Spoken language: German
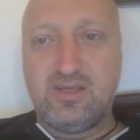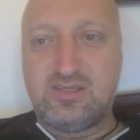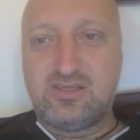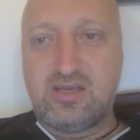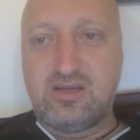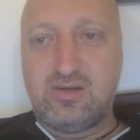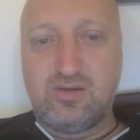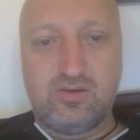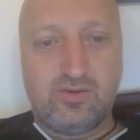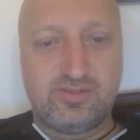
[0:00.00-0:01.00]
Ich
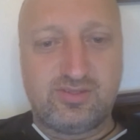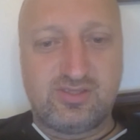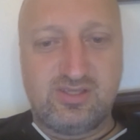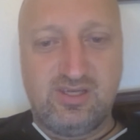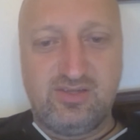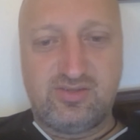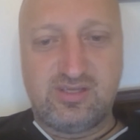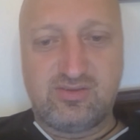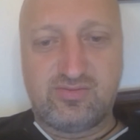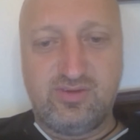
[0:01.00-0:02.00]
denke, Ostsee ist
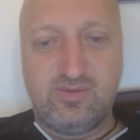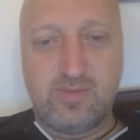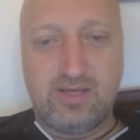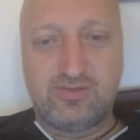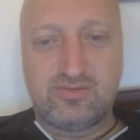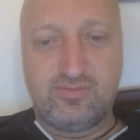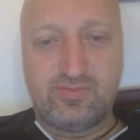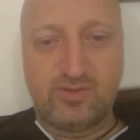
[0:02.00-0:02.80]
jetzt für die meisten